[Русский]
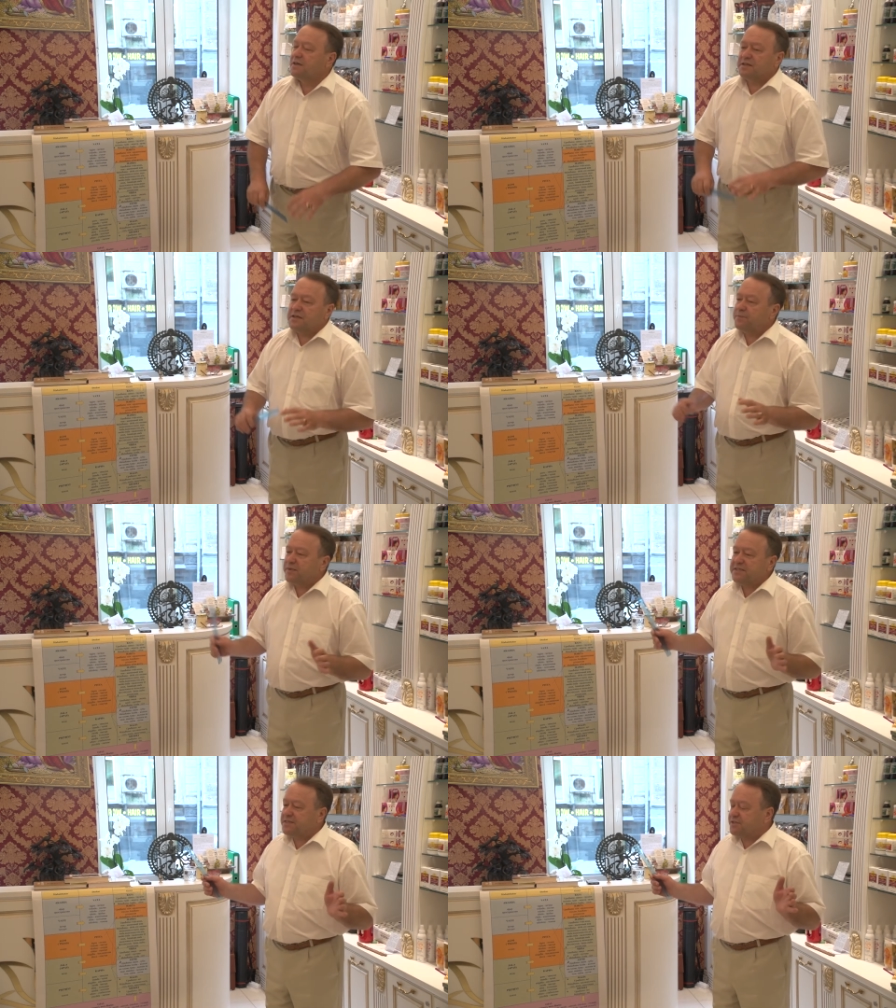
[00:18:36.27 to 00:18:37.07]

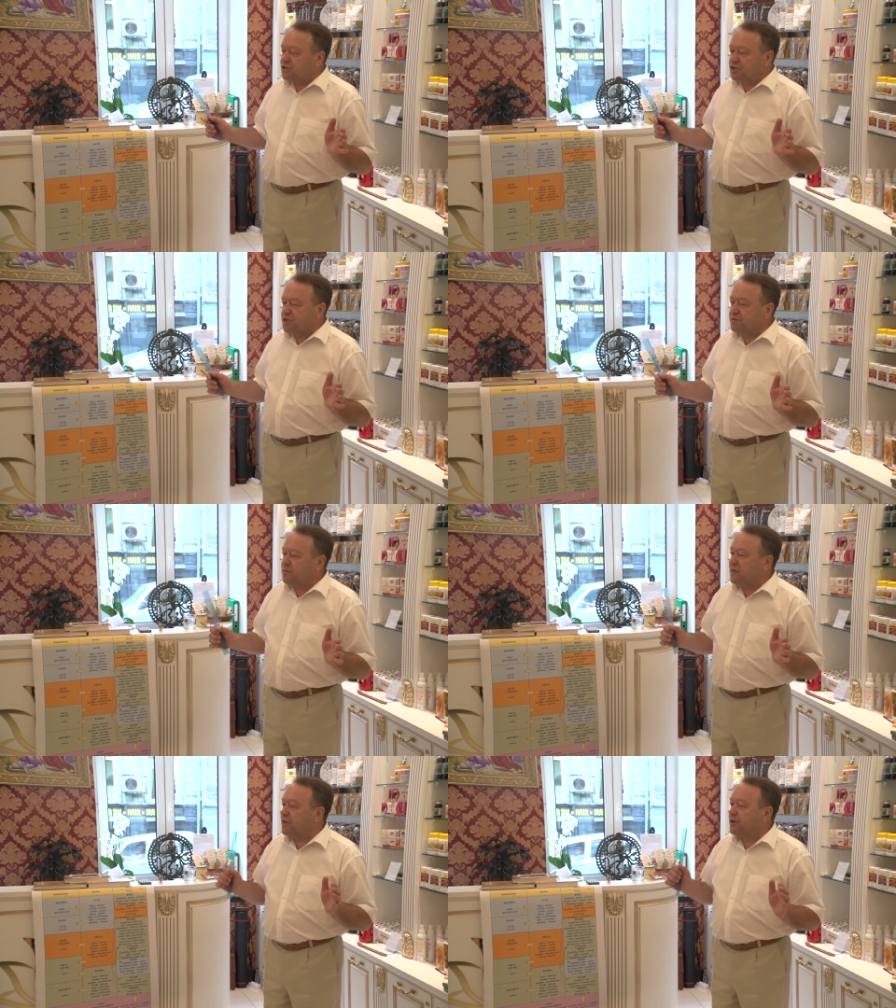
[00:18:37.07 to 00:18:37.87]

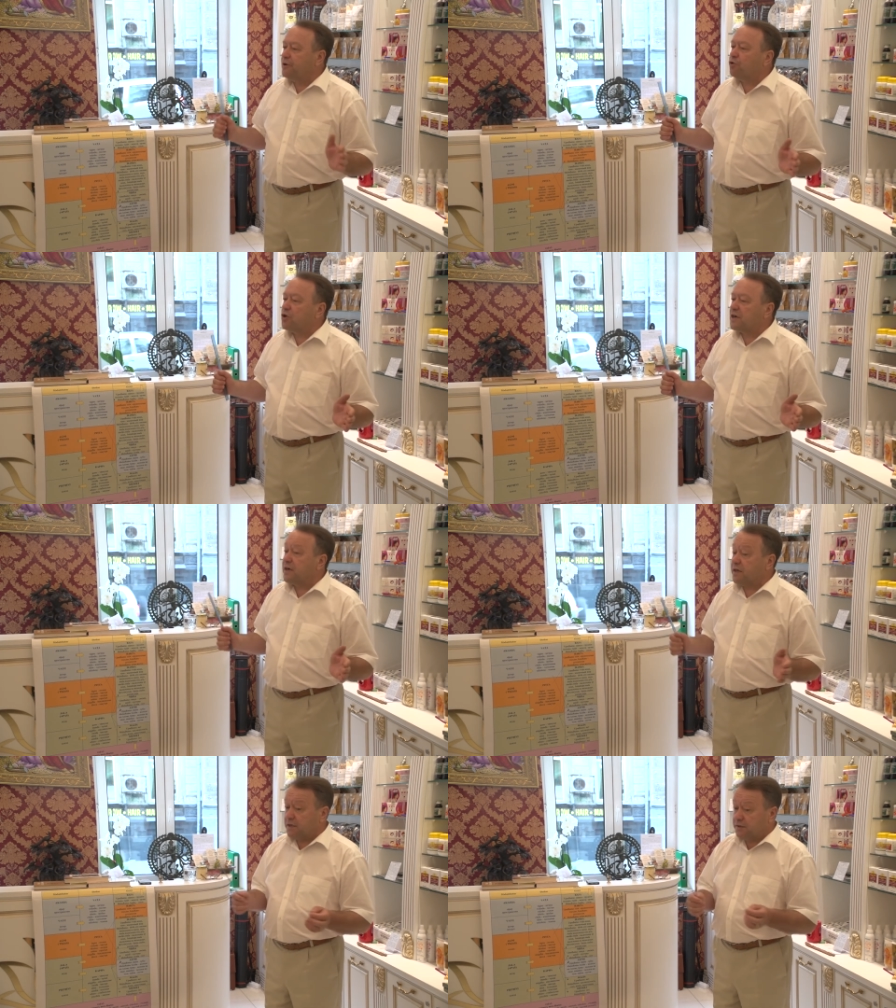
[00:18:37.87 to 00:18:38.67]
непостижимое,
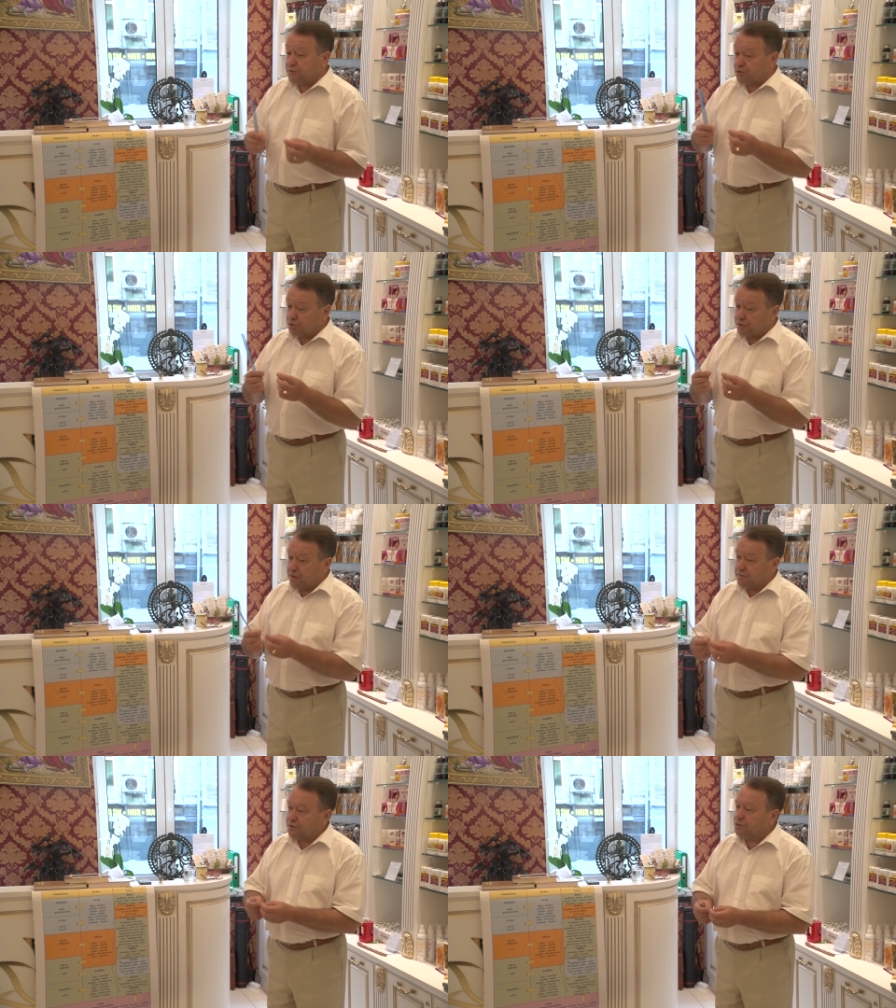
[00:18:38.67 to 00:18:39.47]
легкое. И все, что
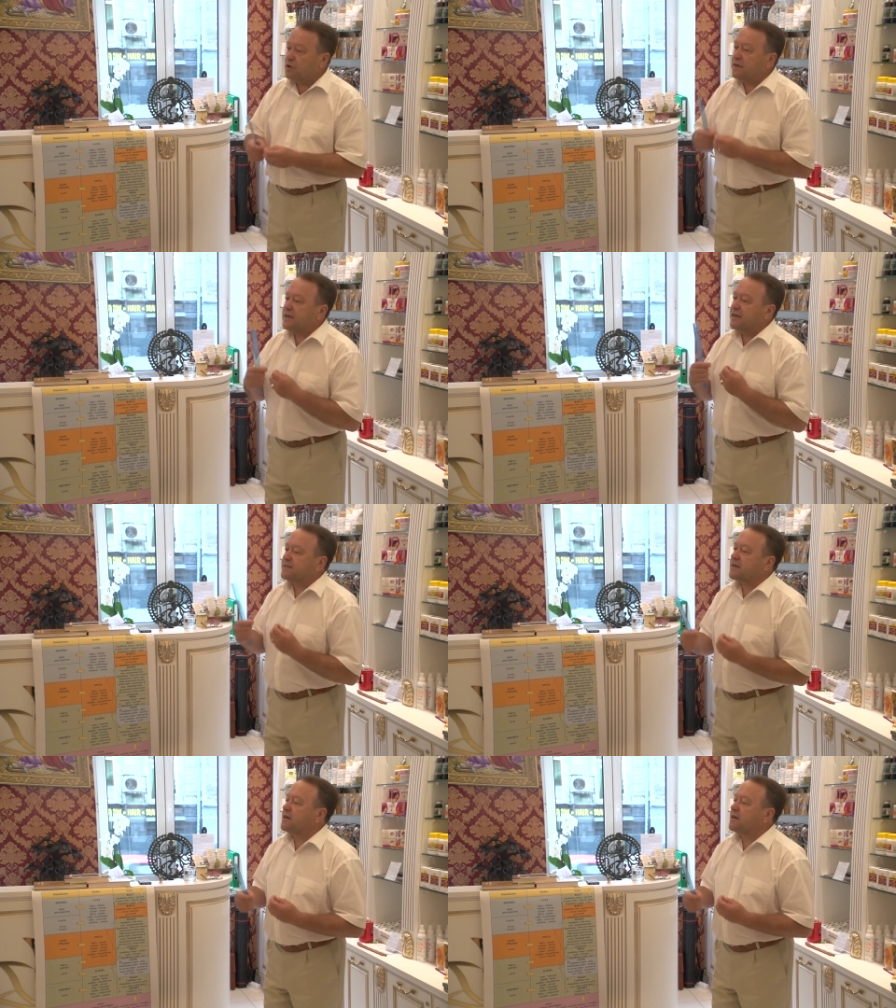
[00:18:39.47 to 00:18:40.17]
я говорю, это